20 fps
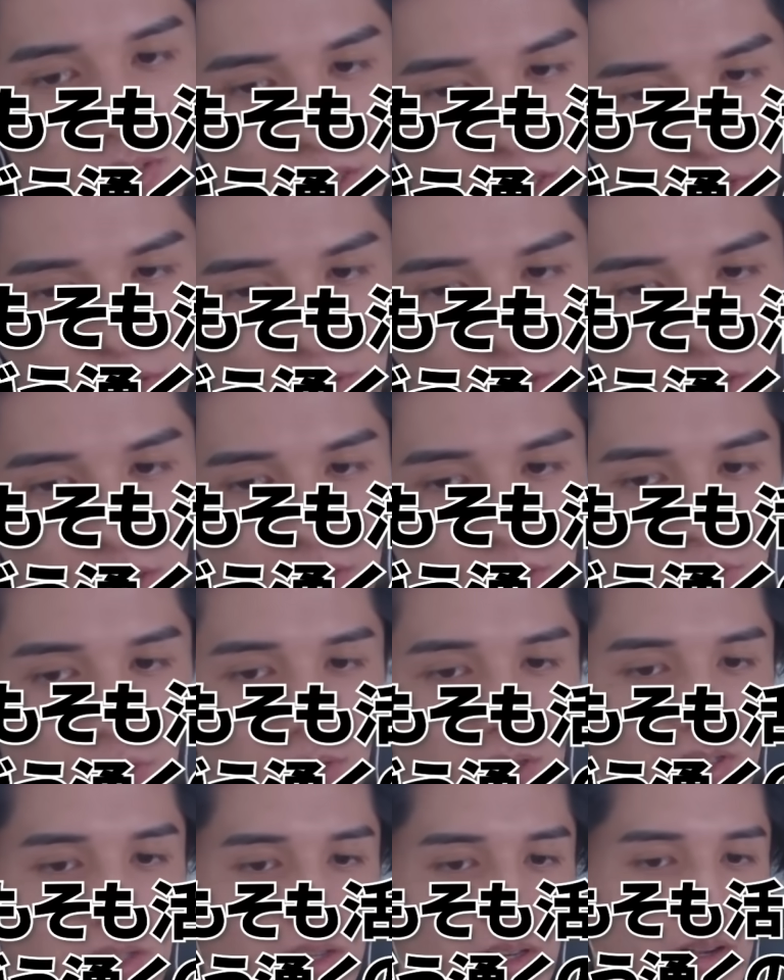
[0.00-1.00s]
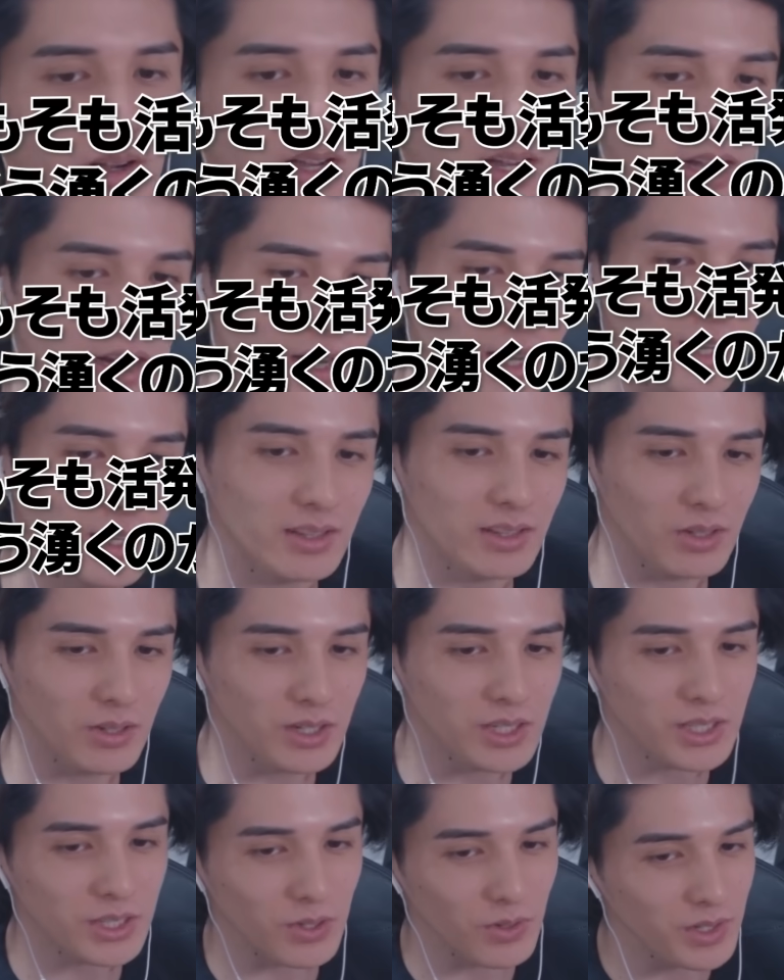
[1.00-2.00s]
気力がどう湧くかわからんの
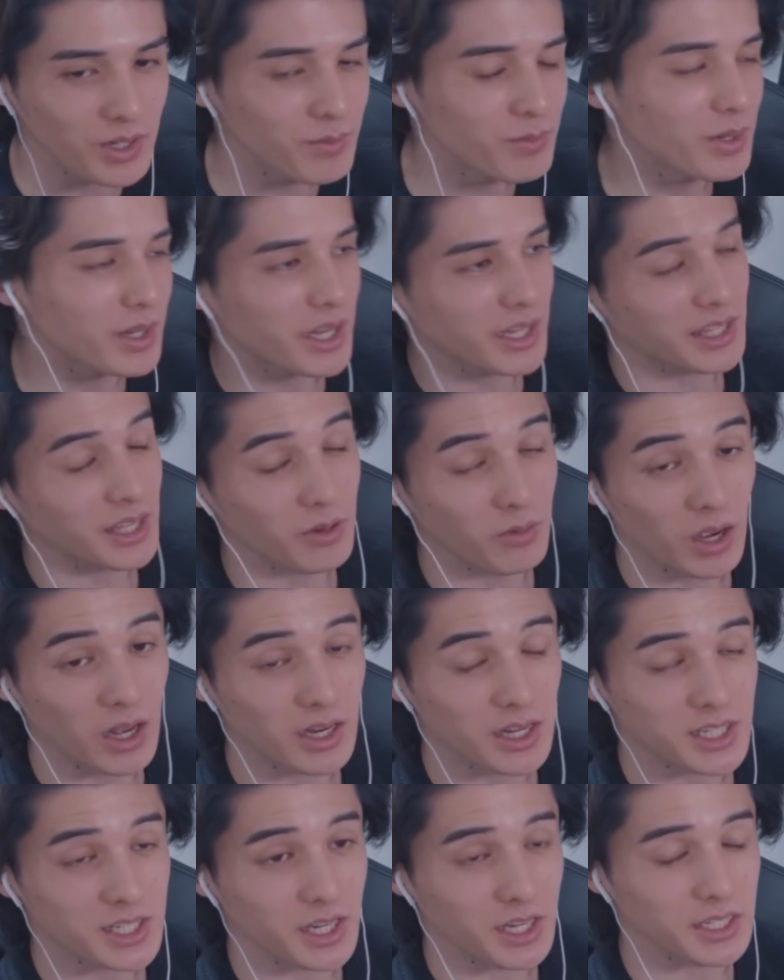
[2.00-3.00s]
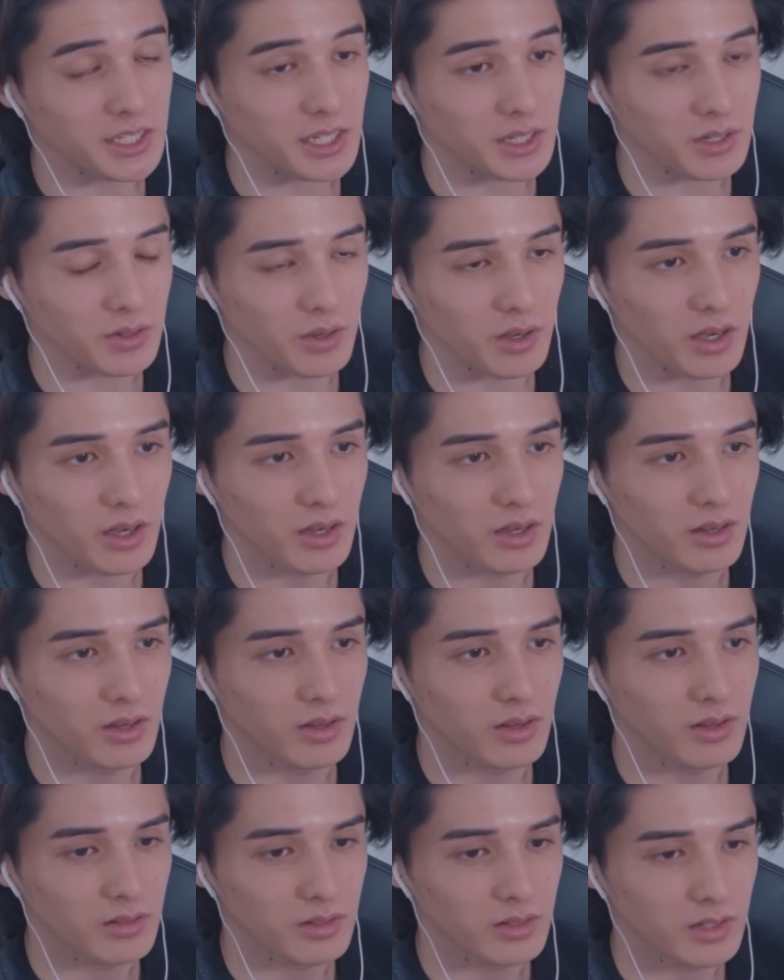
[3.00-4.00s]
人に向けての話だね、さっきのは。
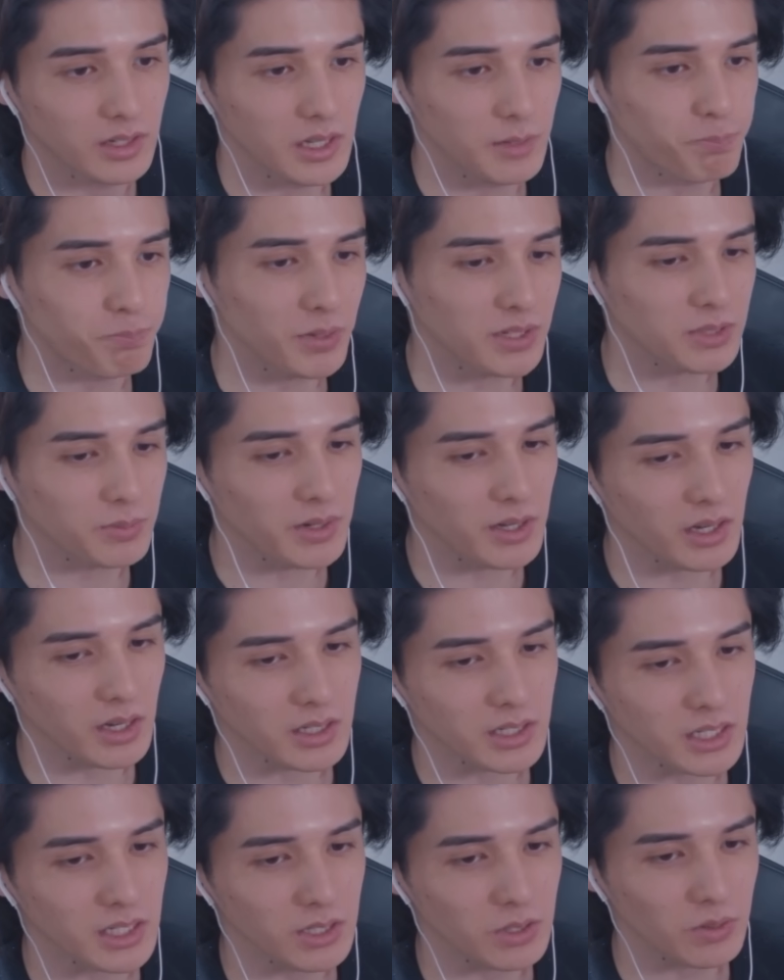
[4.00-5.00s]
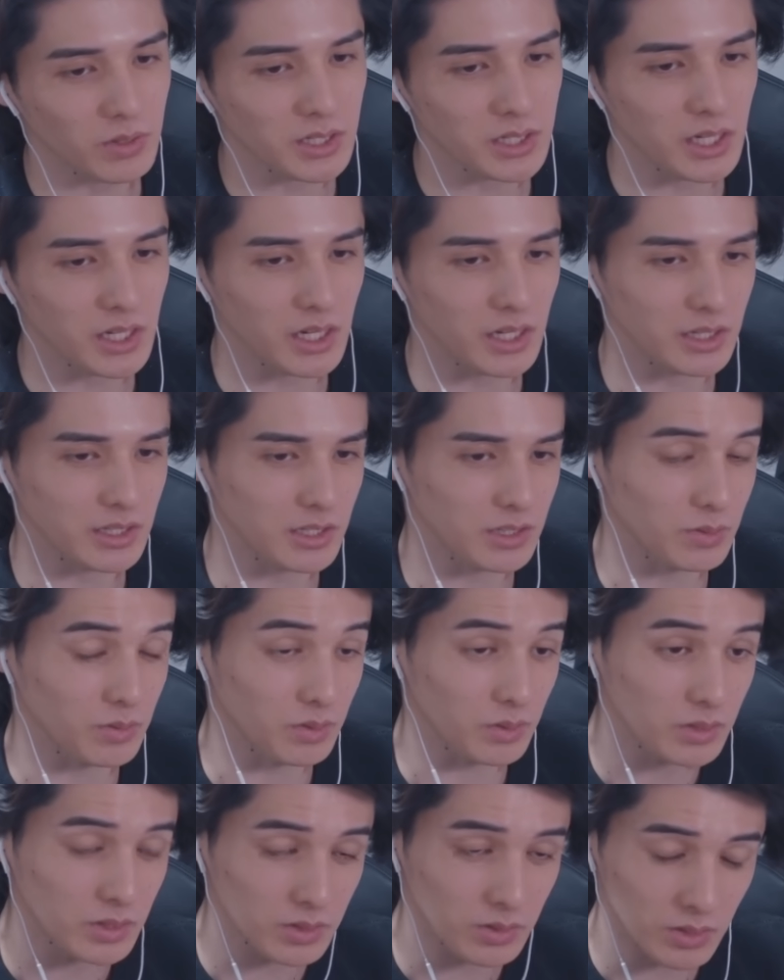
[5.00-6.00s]
一発目から筋トレせえなんてそ
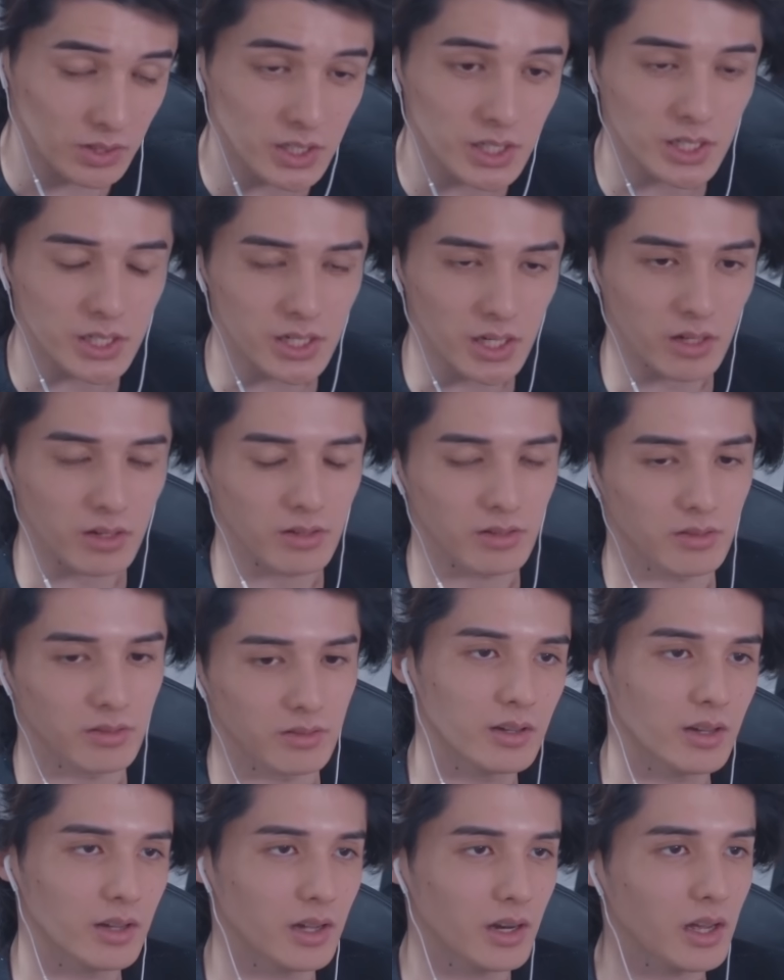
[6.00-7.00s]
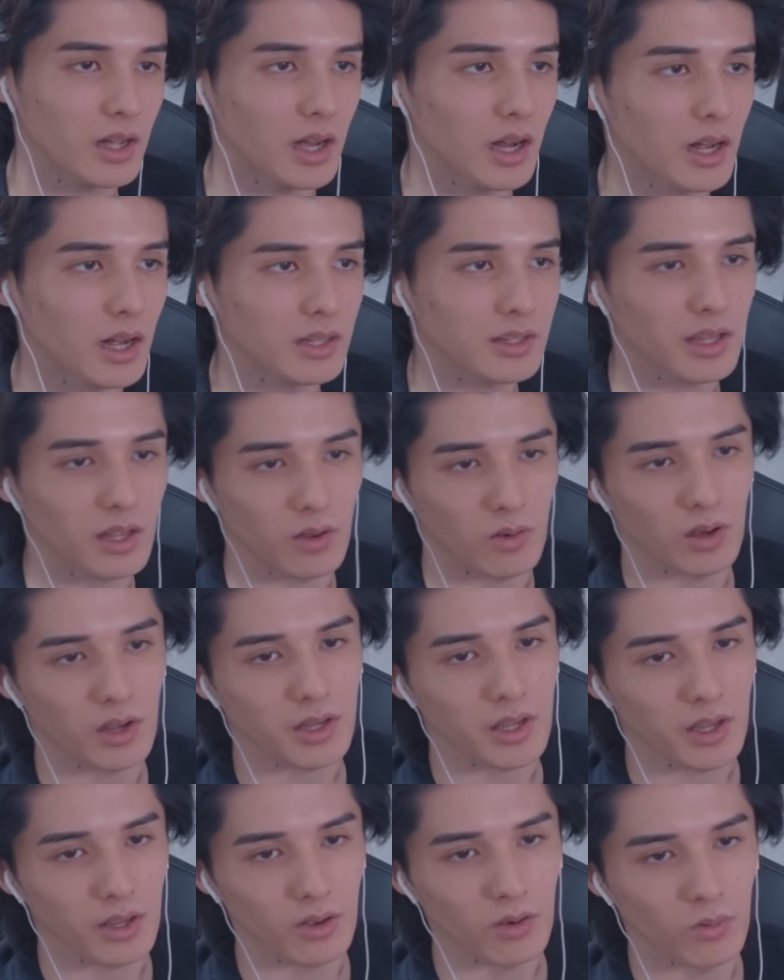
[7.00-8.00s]
の苦しいじゃん。からカーテンを開
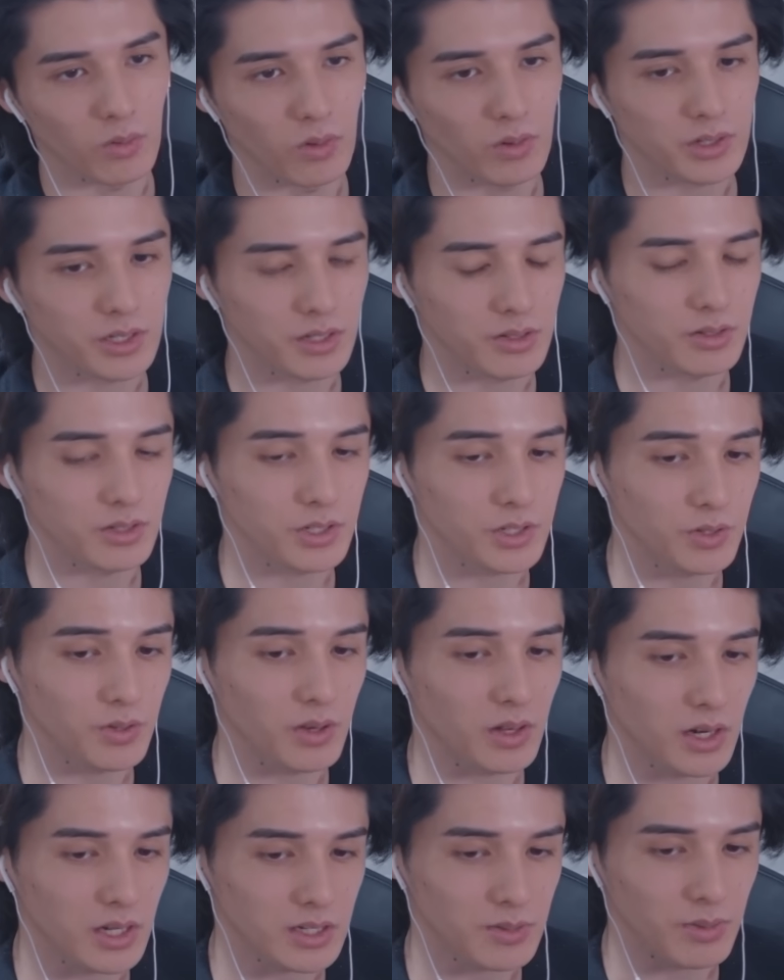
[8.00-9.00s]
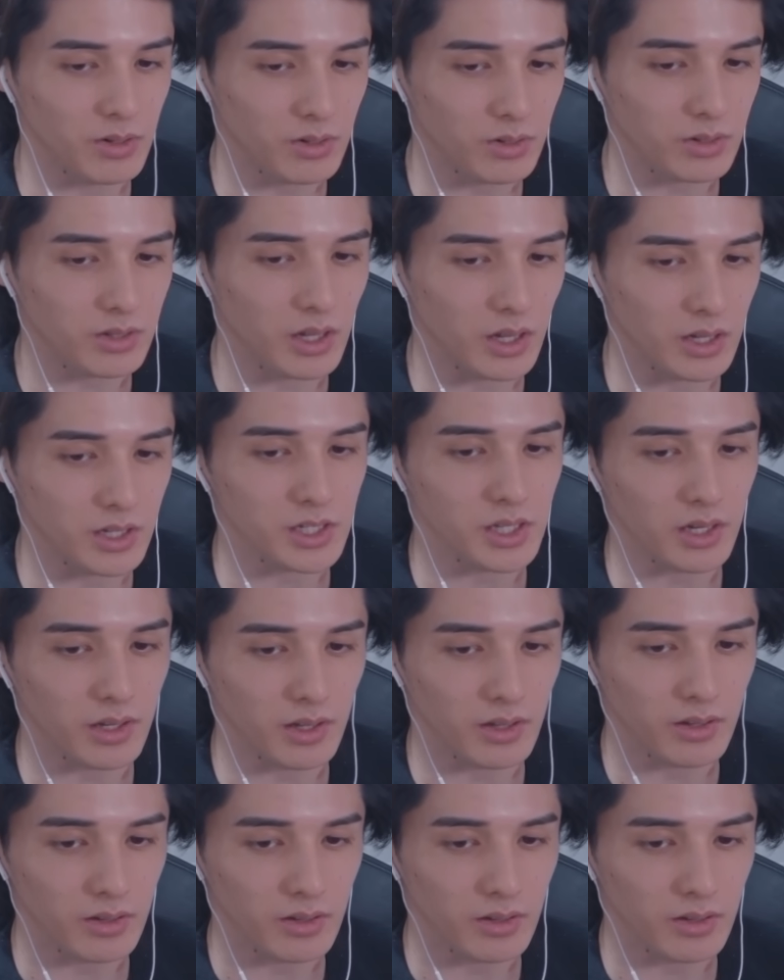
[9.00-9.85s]
けよう、ウォーキングしようから始まるって話だね。